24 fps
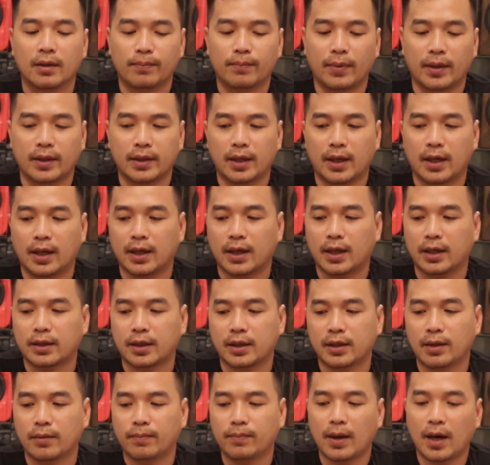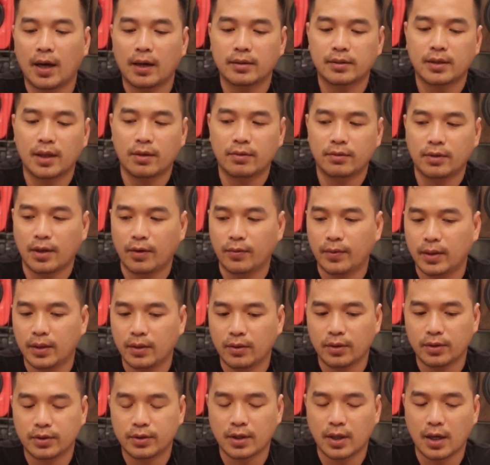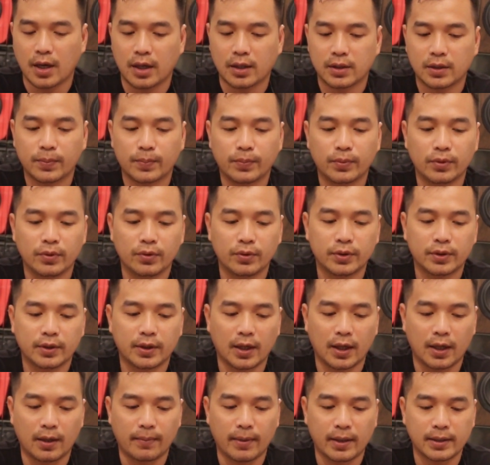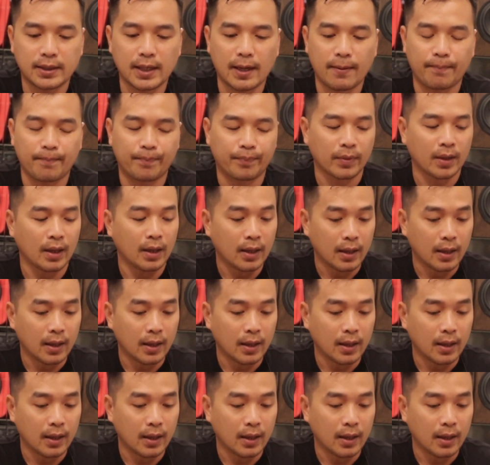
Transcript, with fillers: padahal katanya bang saya udah Windows uh, 10 segala macam.